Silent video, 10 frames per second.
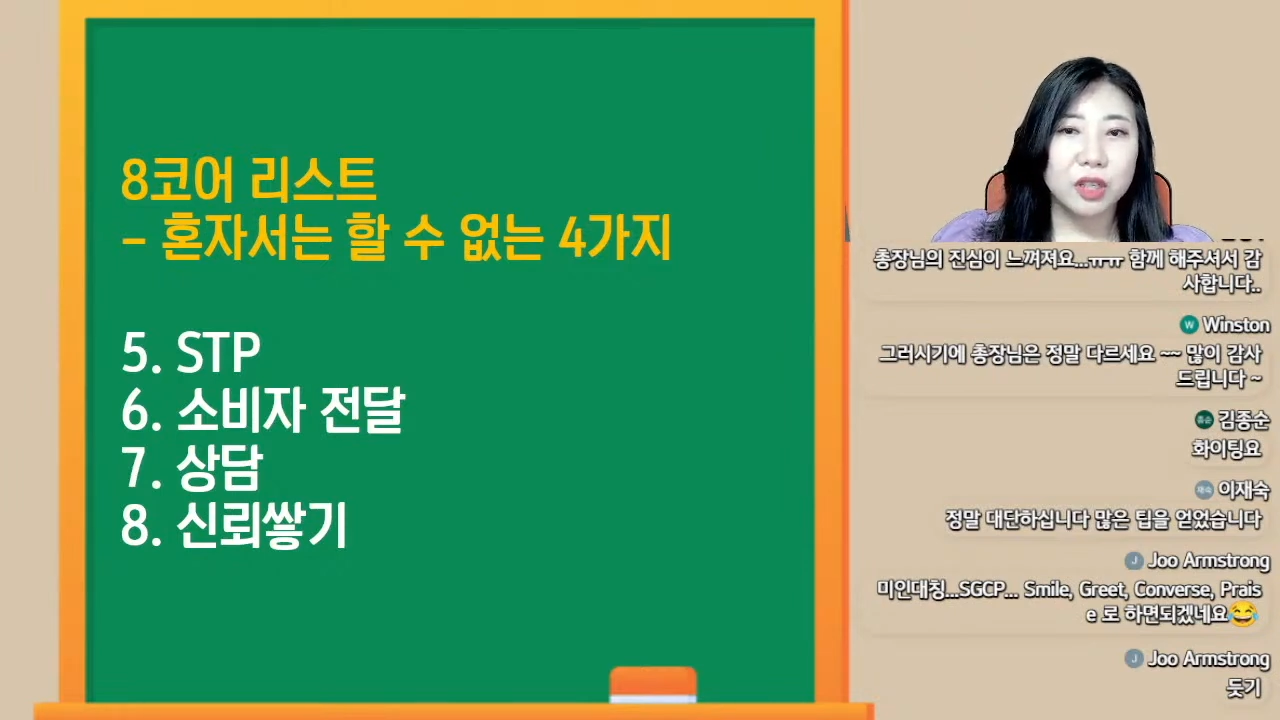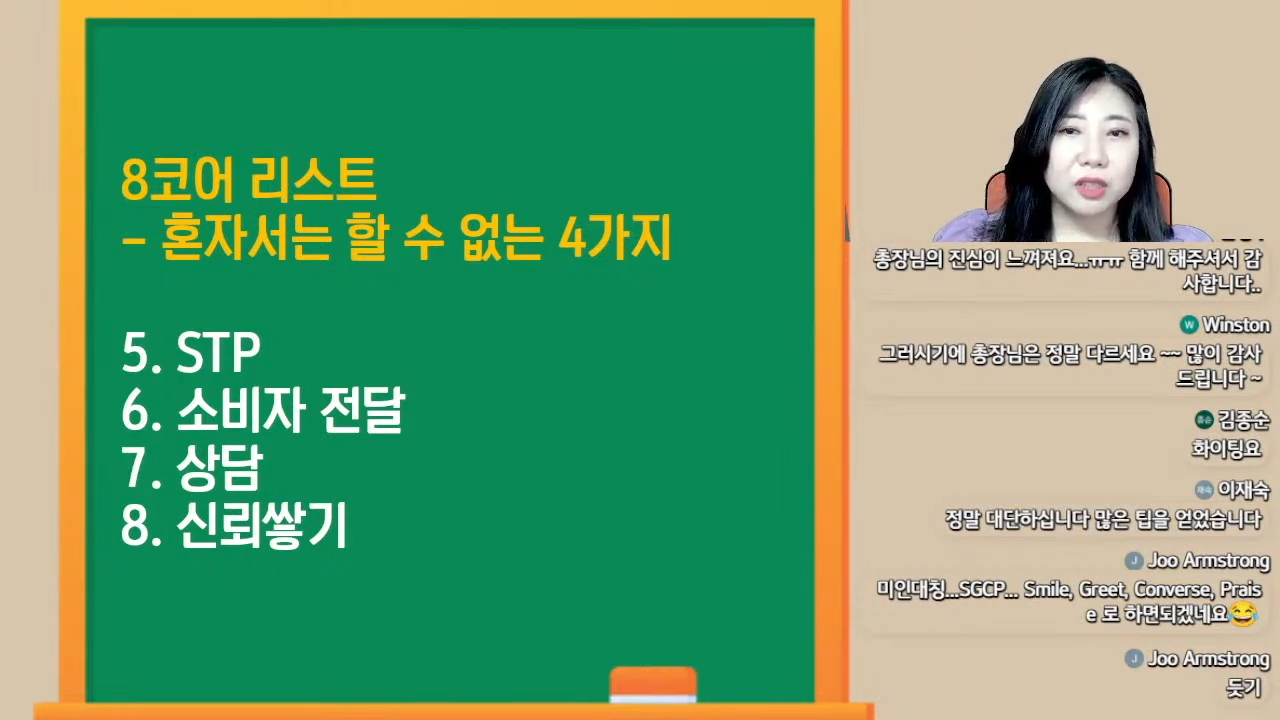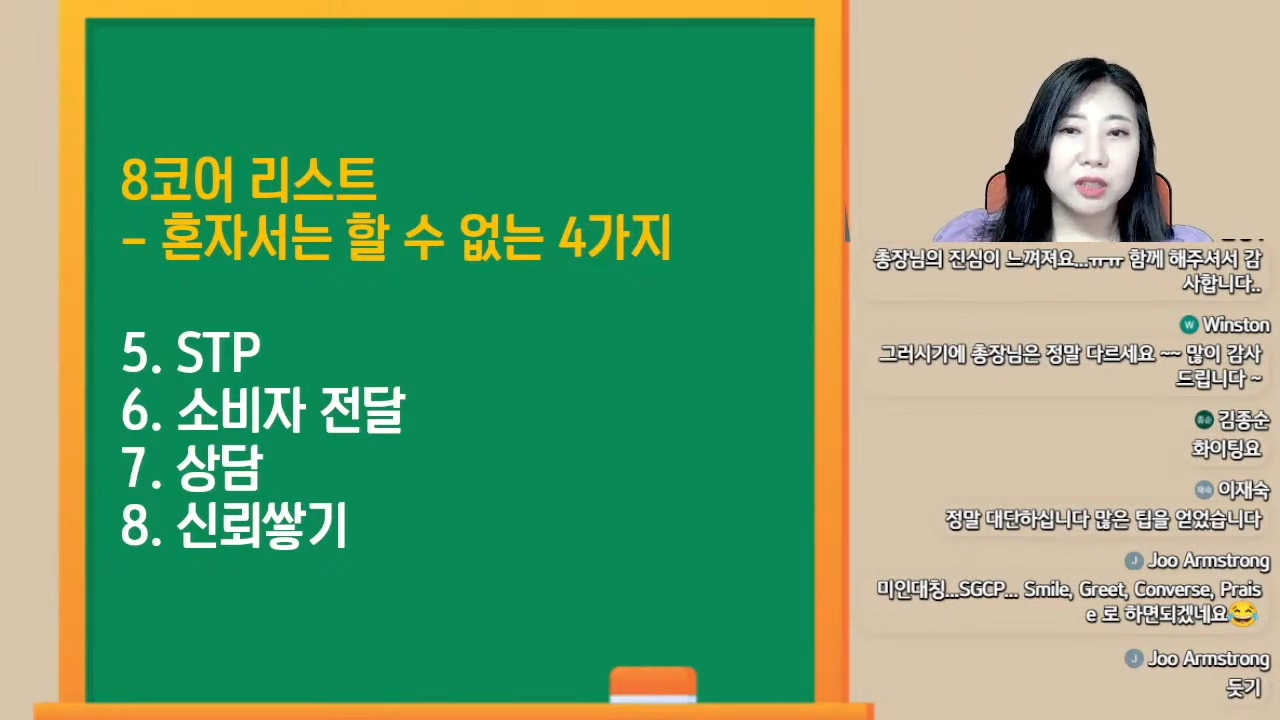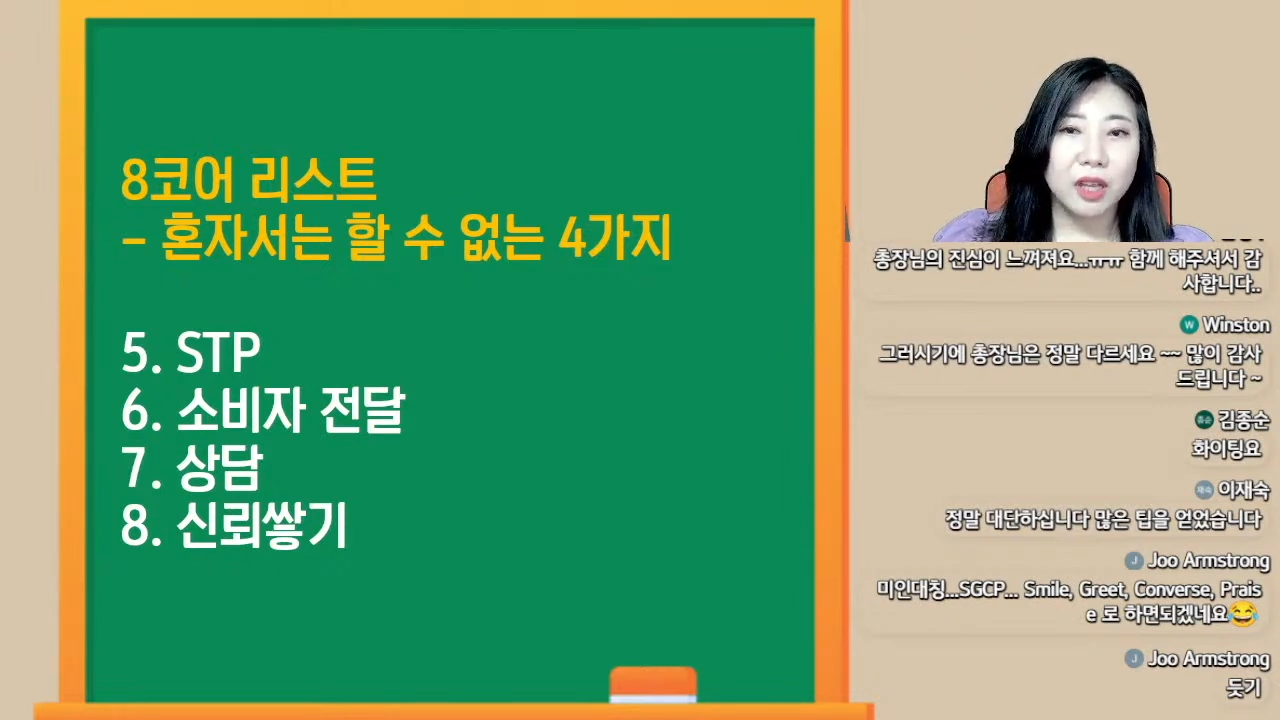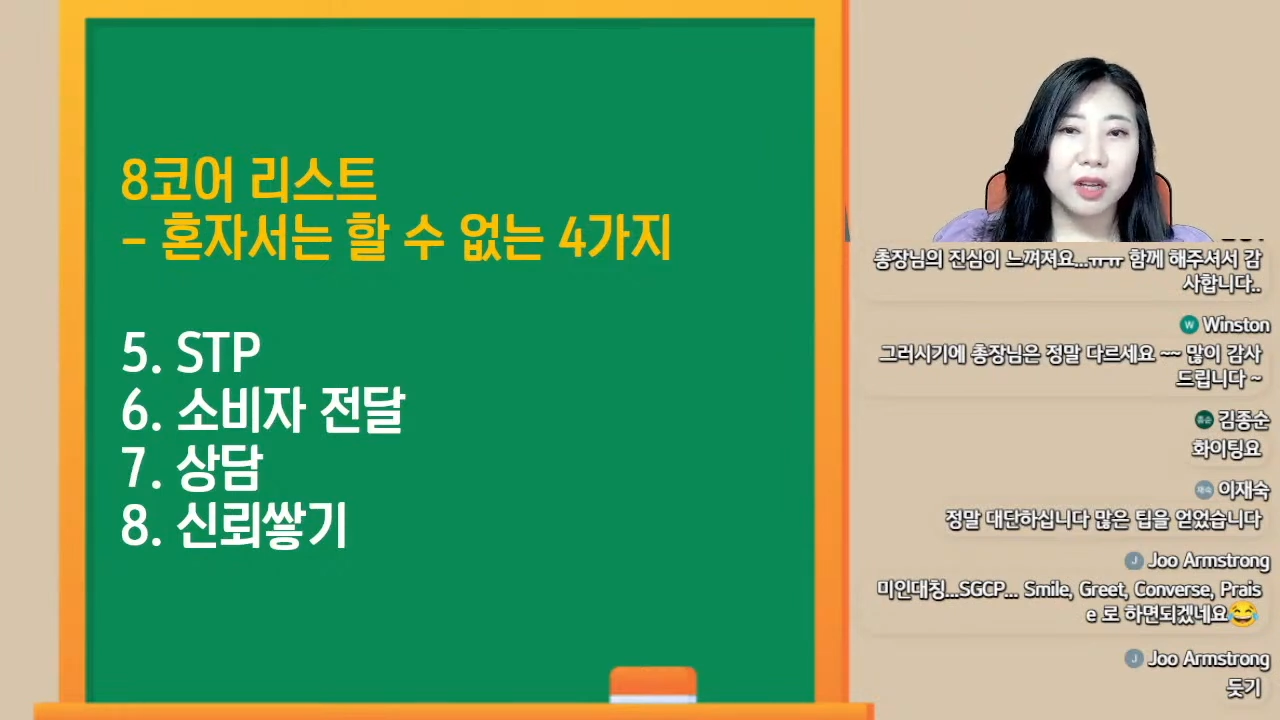
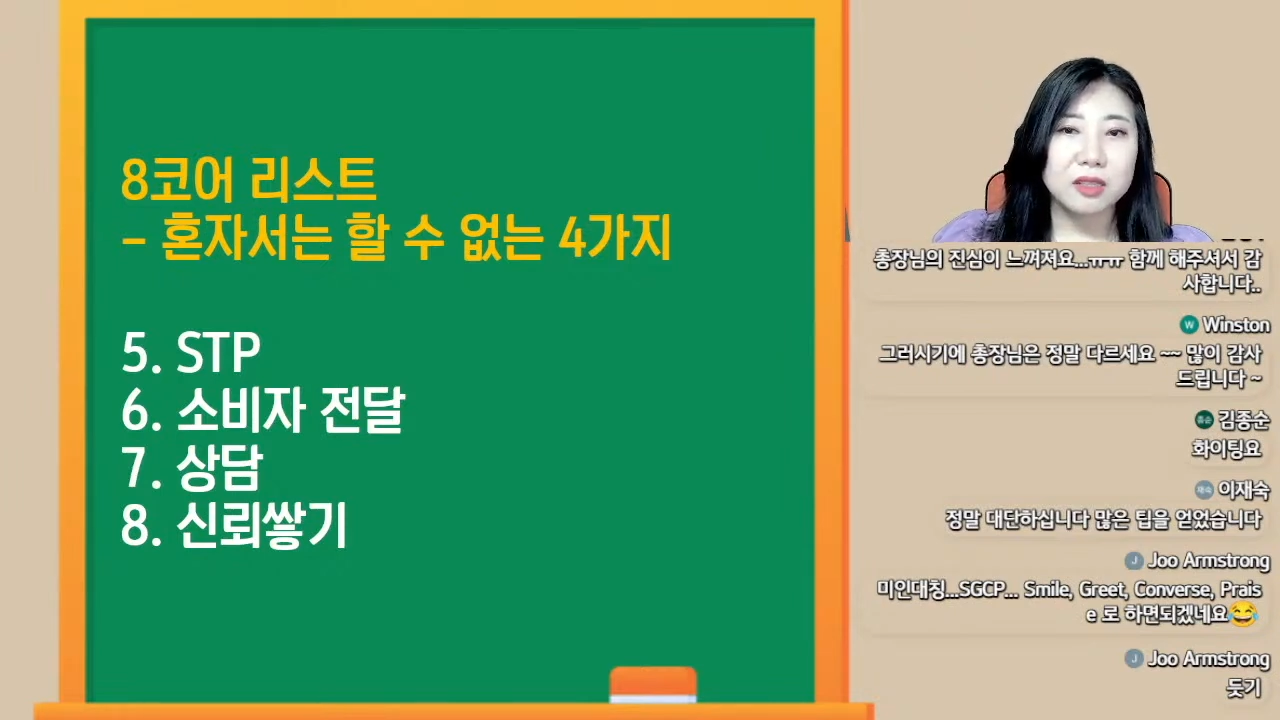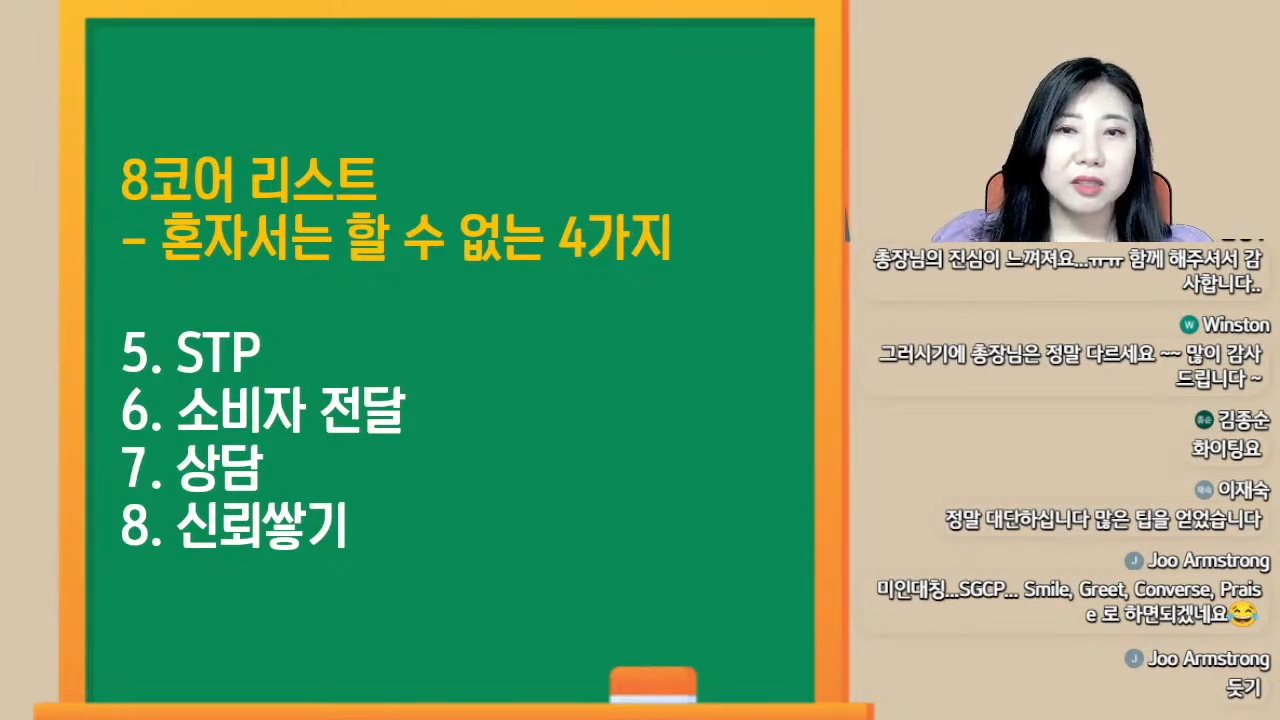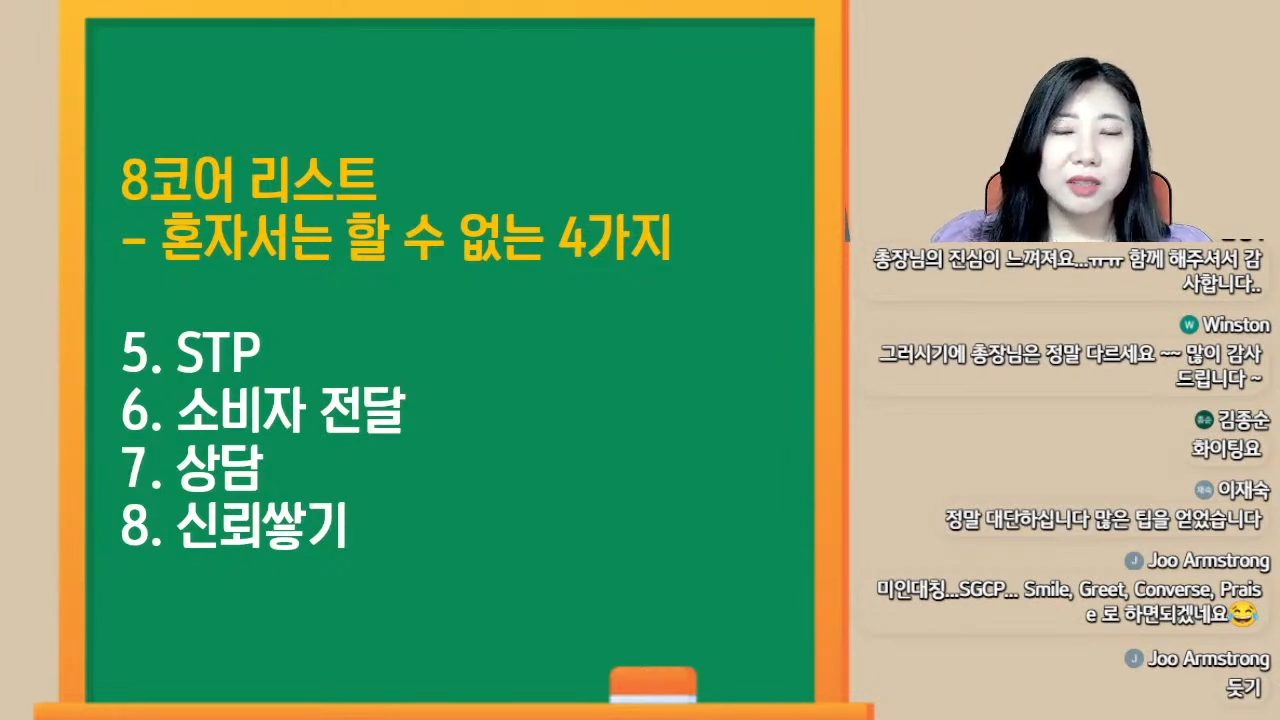이 네 가지는